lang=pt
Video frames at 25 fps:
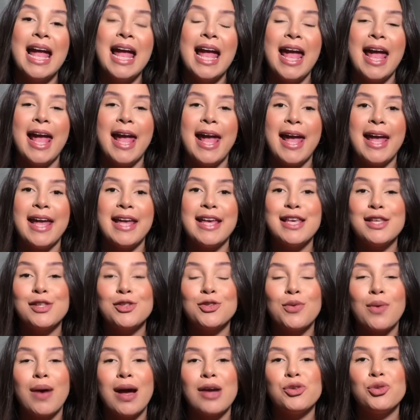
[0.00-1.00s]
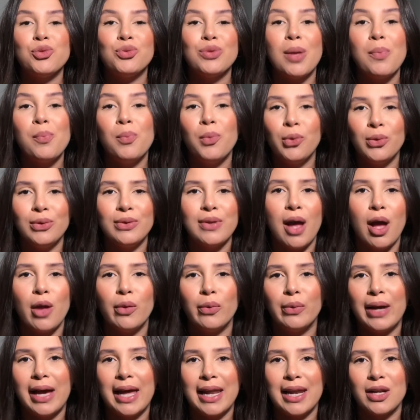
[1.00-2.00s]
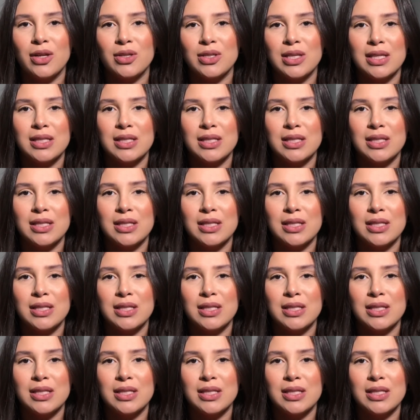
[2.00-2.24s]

é, isso ajuda muito a alongar a nossa